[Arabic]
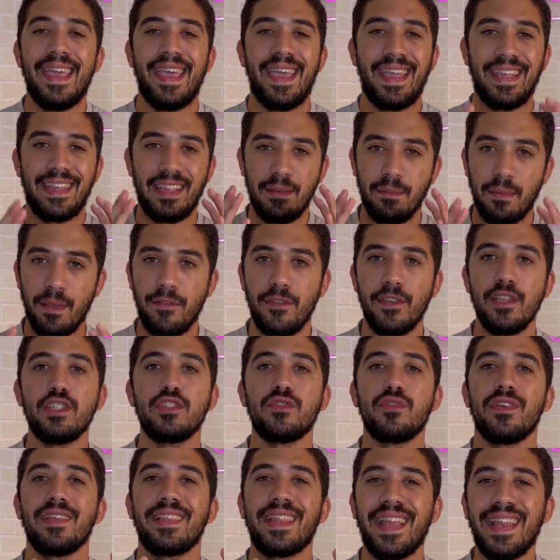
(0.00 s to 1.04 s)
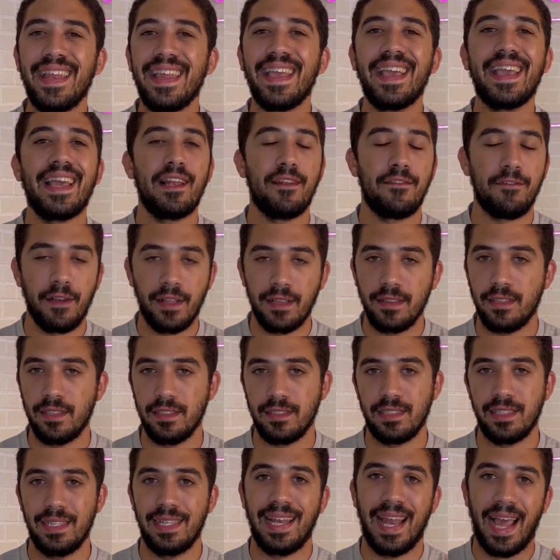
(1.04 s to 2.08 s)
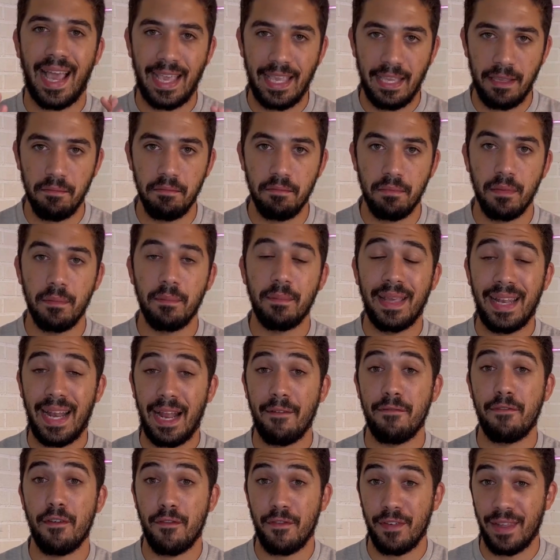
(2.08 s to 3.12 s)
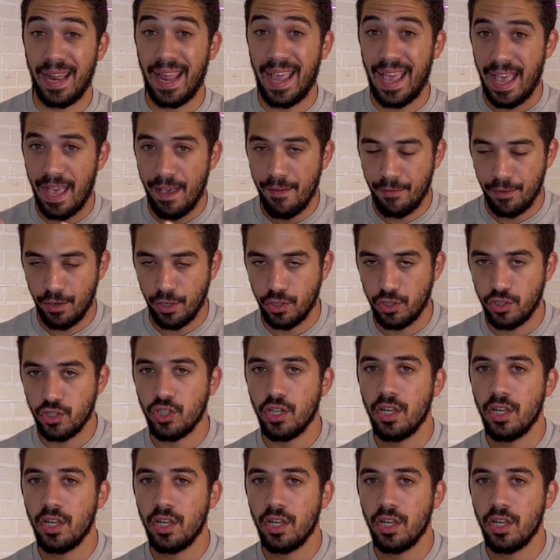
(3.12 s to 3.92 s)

ان مفيش في تاريخ الفانتسي لعيب بيلعب في فرقه افريج